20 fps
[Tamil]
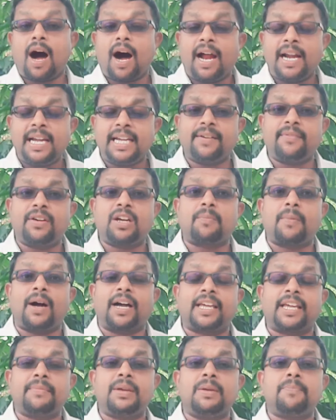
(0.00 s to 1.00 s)
ஆண்டவர்
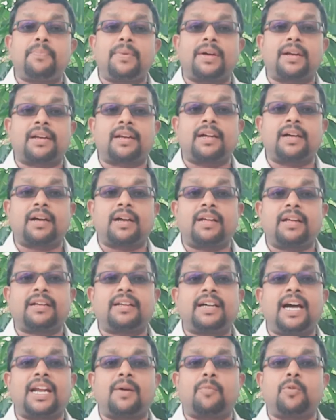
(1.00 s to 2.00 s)
மகிமைப்படுற
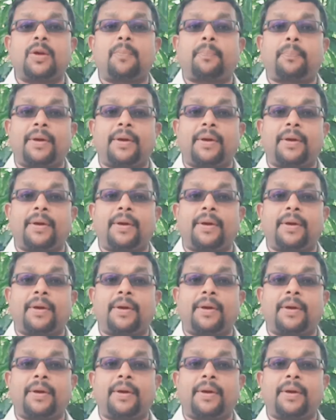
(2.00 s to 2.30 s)
கணக்காக நம்முடைய